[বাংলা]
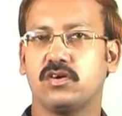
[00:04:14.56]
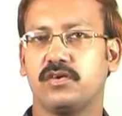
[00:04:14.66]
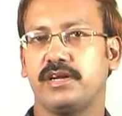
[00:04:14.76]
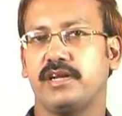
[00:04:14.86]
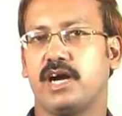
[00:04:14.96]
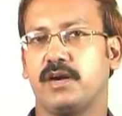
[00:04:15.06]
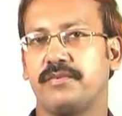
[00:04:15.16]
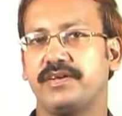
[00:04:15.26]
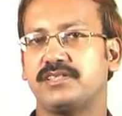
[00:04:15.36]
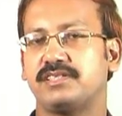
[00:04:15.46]
তখন এই
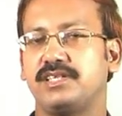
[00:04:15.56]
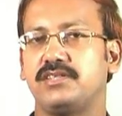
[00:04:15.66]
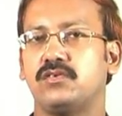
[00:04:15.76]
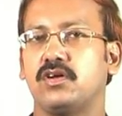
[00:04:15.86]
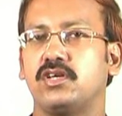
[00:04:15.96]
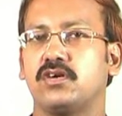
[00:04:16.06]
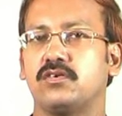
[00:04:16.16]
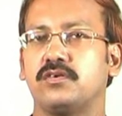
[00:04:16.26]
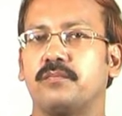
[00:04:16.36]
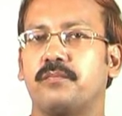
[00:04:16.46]
নার্ভের শীতগুলো
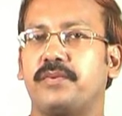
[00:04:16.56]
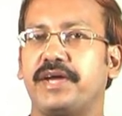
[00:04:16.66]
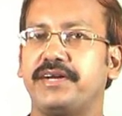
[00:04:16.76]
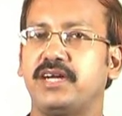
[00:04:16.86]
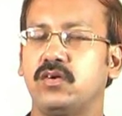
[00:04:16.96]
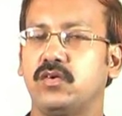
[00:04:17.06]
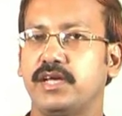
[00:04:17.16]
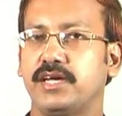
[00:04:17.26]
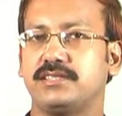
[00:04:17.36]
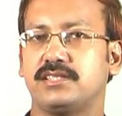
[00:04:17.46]
যখন ব্রেকডাউন
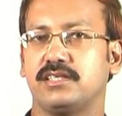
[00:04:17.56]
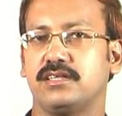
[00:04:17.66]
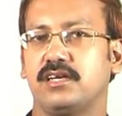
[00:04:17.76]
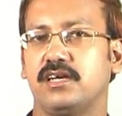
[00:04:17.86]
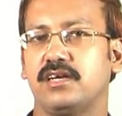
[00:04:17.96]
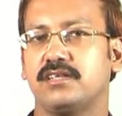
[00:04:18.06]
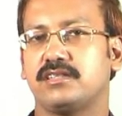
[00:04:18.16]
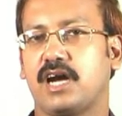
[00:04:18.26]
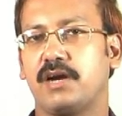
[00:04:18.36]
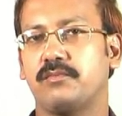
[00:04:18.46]
হয়ে যাচ্ছে
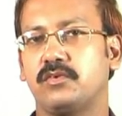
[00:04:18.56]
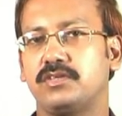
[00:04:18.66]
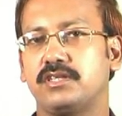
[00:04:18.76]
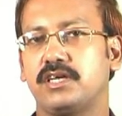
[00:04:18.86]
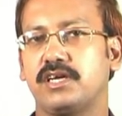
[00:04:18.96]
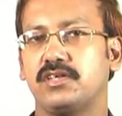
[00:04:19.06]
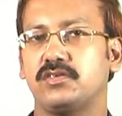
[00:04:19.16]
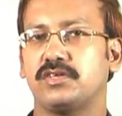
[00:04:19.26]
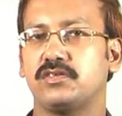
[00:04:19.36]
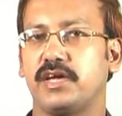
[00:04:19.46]
তার মধ্যে থেকে
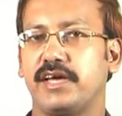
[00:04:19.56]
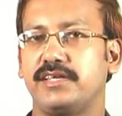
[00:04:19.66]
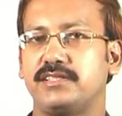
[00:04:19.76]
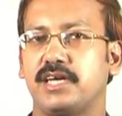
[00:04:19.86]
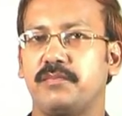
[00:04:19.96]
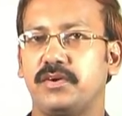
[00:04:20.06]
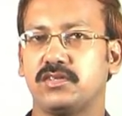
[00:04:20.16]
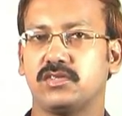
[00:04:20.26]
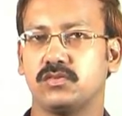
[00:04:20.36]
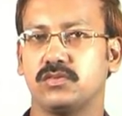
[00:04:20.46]
কিন্তু কিছু এনজাইম
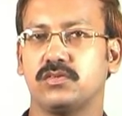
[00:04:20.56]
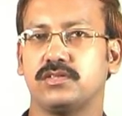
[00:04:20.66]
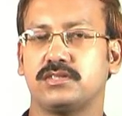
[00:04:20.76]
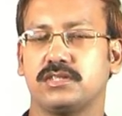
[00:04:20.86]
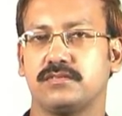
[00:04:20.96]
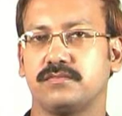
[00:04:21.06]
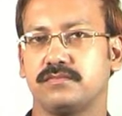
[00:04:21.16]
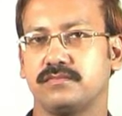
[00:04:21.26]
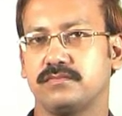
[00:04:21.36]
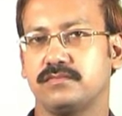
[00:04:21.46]
বেরোতে শুরু করছে
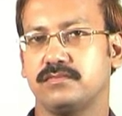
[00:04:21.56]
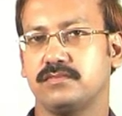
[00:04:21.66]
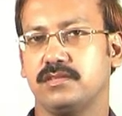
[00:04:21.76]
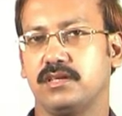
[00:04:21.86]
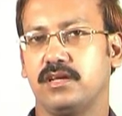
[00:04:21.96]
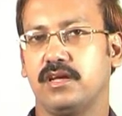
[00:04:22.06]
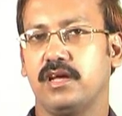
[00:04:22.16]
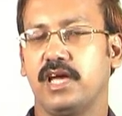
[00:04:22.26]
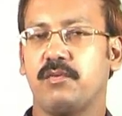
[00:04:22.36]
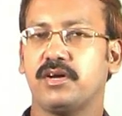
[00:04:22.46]

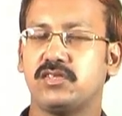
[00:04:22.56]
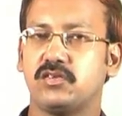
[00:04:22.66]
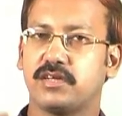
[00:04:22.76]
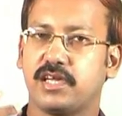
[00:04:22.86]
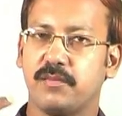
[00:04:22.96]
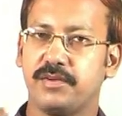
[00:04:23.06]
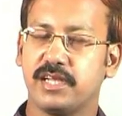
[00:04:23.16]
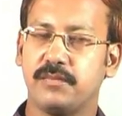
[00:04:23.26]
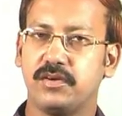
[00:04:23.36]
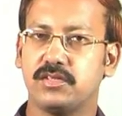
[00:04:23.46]
এবং কিছু
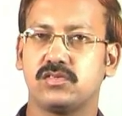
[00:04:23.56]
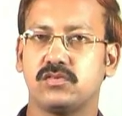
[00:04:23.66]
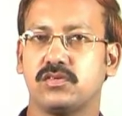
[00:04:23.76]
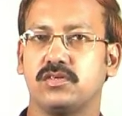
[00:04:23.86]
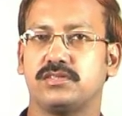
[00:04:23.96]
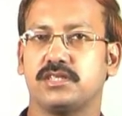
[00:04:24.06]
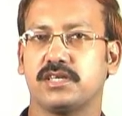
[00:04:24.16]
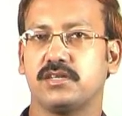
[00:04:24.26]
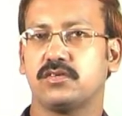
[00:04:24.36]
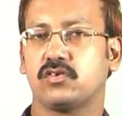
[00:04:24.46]
কেমিক্যাল বেরোতে শুরু করছে
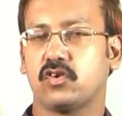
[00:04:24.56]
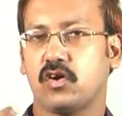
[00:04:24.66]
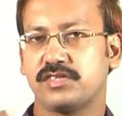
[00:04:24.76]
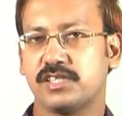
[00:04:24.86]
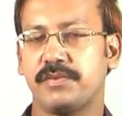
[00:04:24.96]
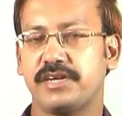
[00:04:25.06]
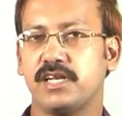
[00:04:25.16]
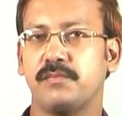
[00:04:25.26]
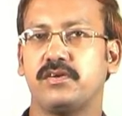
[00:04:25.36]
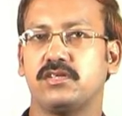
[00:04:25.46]
কিছু টক্সিক
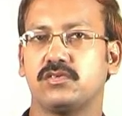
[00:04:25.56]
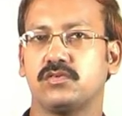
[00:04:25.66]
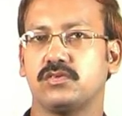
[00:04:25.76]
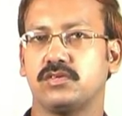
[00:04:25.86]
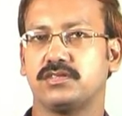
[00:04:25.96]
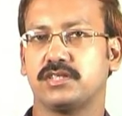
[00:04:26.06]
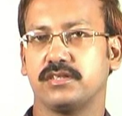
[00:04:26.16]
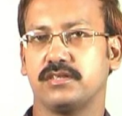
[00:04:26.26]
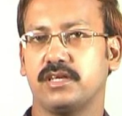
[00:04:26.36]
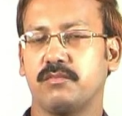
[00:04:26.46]
মেটেরিয়াল বেরোতে শুরু করছে
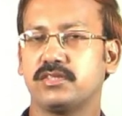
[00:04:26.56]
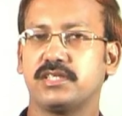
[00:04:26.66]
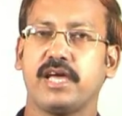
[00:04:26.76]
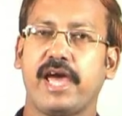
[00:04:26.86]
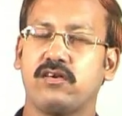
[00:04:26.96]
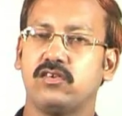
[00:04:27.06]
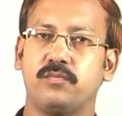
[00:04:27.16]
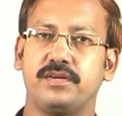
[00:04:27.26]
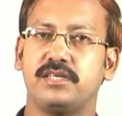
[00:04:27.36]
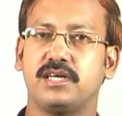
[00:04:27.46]
এবং সেটা
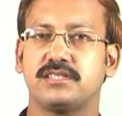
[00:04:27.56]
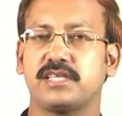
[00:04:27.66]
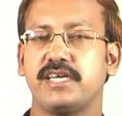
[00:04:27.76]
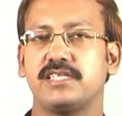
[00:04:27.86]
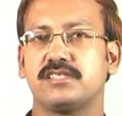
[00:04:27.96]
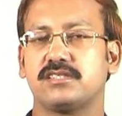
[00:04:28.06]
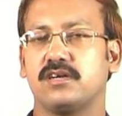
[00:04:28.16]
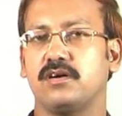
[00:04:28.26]
এখনও বিজ্ঞান সায়েন্স